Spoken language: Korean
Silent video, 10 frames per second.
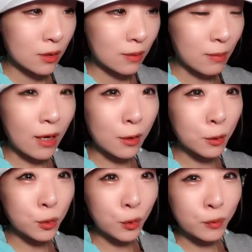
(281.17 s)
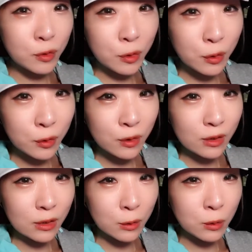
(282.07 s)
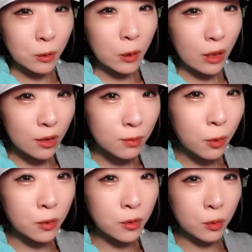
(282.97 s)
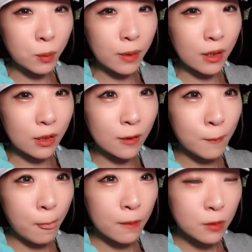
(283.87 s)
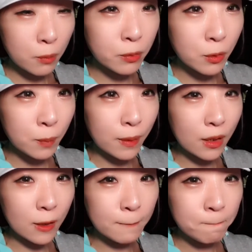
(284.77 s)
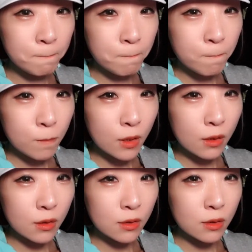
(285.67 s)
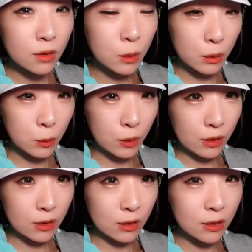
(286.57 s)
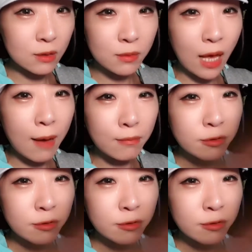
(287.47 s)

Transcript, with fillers: 말할 것도 없죠 근데 여기 계신 버섯 오빠 셔플 오빠 여기 또 이름 다 안